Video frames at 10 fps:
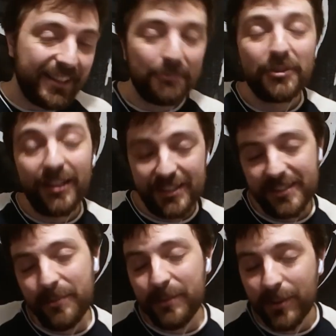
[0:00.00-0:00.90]
E, buradan
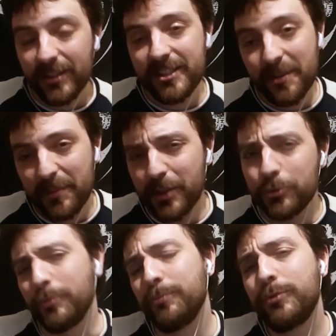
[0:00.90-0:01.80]
aslında benim bağlayacağım yer
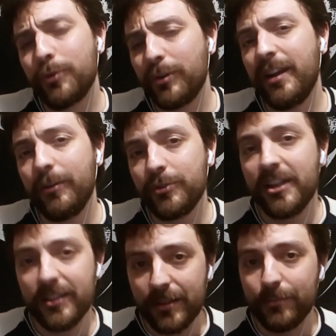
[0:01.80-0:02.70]
şu. Bu soruya
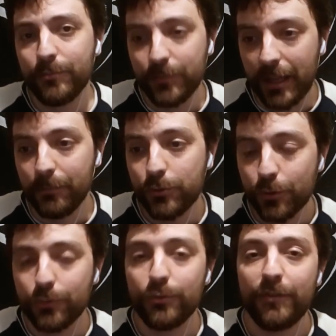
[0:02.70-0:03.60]
özellikle yani bu
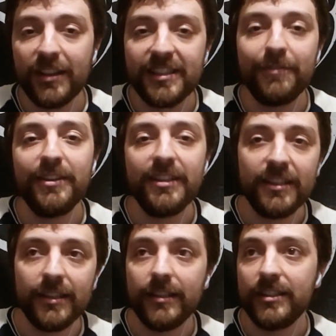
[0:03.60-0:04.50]
sorunun felsefi
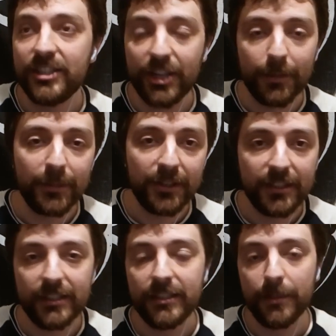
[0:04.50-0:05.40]
e,
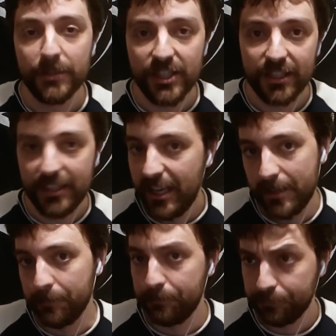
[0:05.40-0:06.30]
çıkarımlarını yapacak
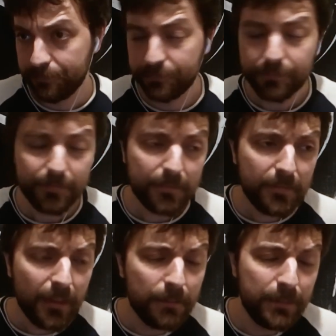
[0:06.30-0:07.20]
değilim.
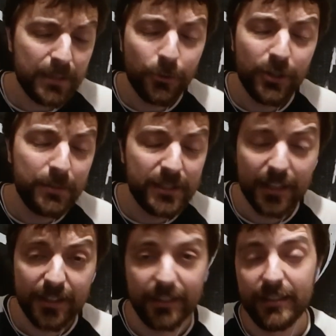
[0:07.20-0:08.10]
Benim öyle bir
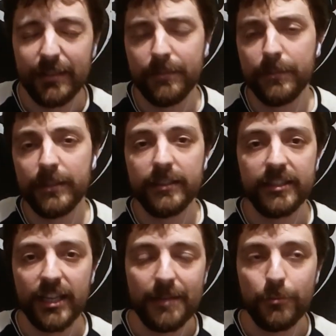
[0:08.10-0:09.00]
zaten hani
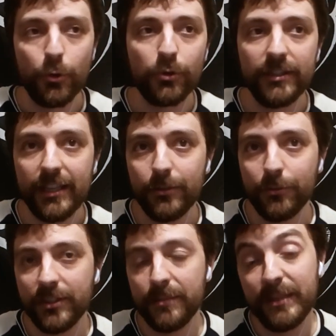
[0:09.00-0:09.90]
şeyim yok. Neydi
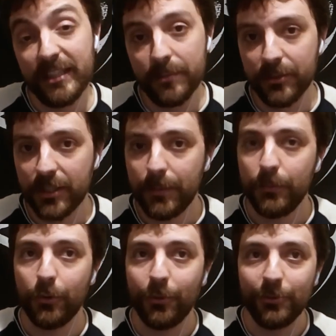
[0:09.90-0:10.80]
onun adı? Bilgi
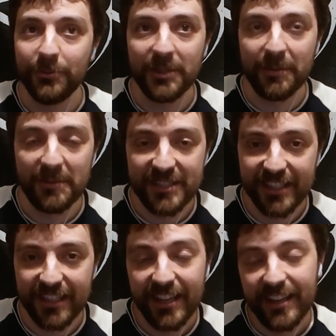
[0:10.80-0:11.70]
birikimim yok. Onu
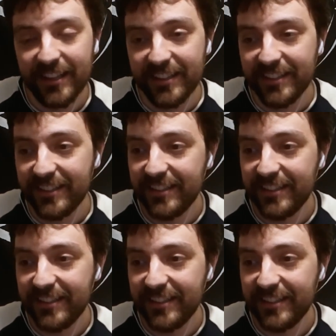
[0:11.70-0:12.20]
yapabilecek e,